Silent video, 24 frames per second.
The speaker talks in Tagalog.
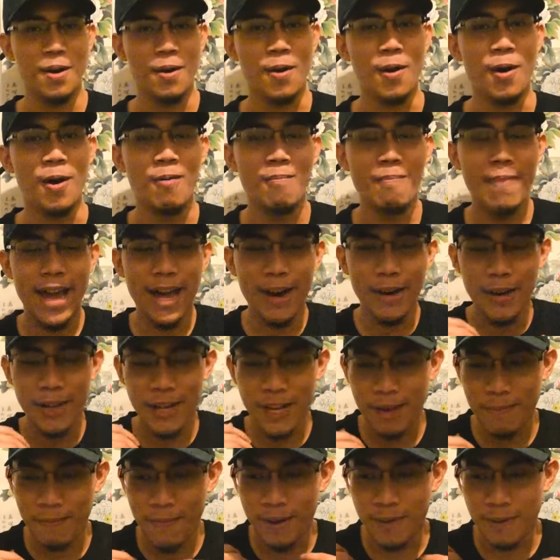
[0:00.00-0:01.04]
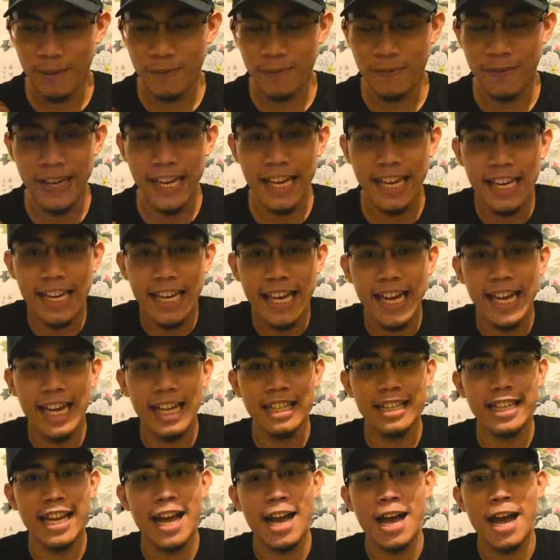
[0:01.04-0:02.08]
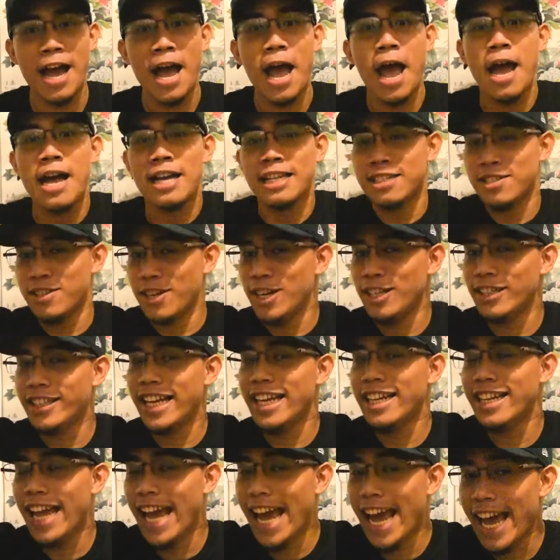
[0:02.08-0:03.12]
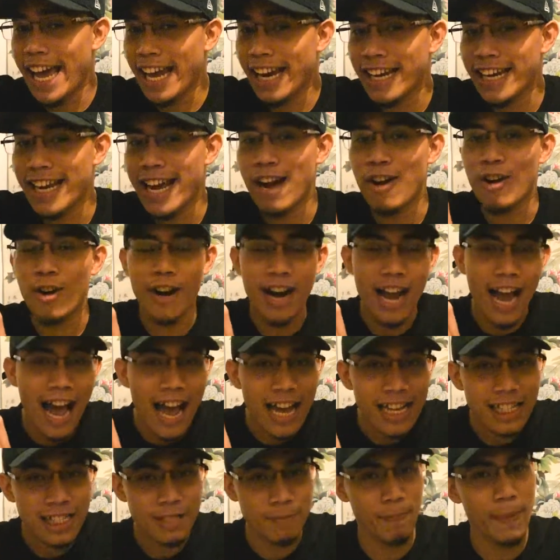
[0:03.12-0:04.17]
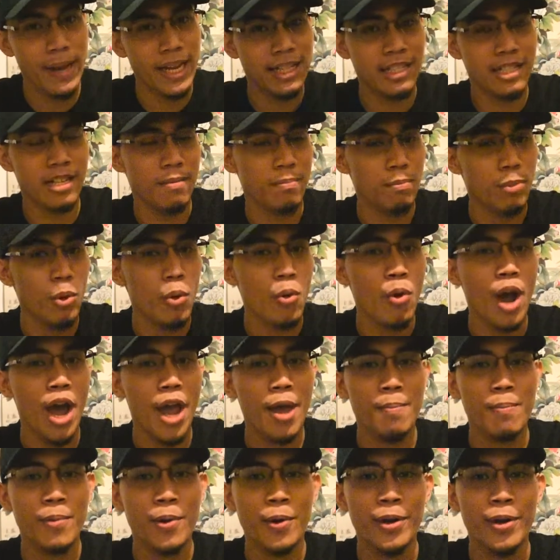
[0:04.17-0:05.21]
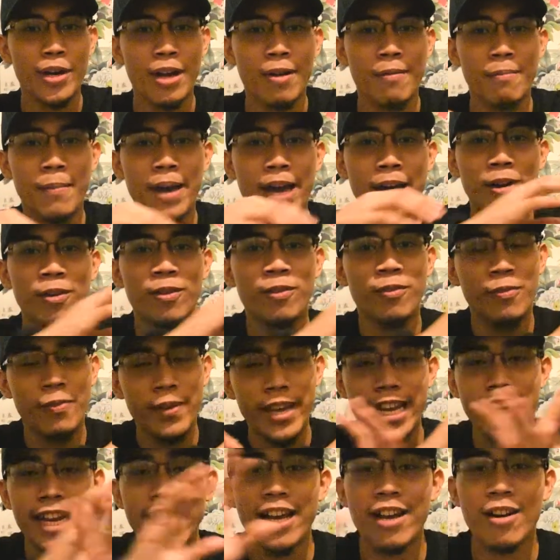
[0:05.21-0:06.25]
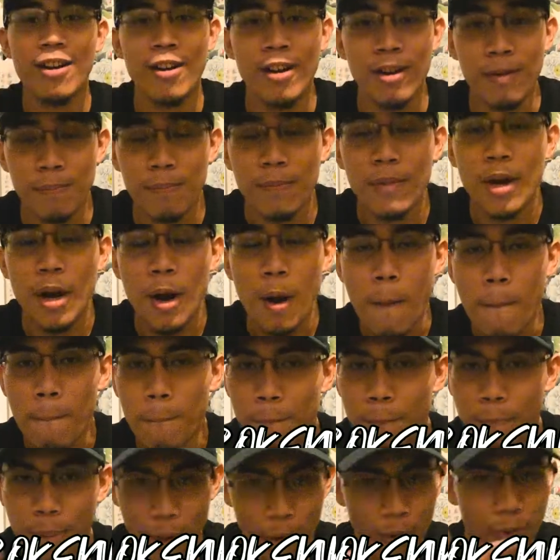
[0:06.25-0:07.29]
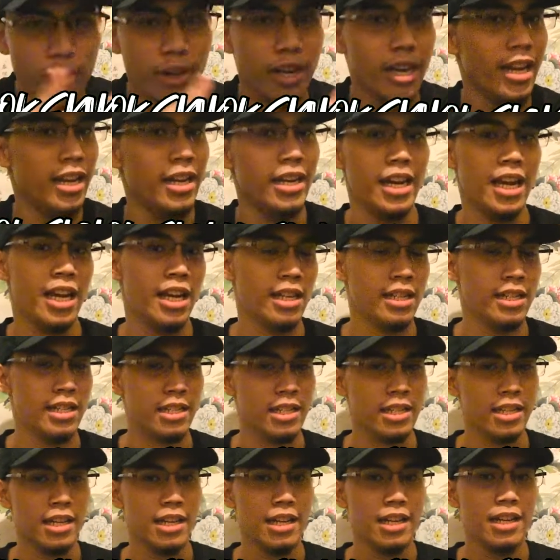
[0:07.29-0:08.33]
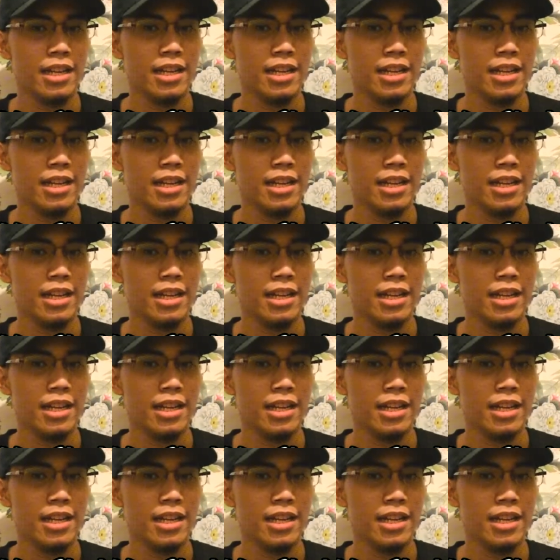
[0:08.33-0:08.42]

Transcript: Or meron ka bang feeling na certain area or aspect sa buhay mo na merong feeling of brokenness?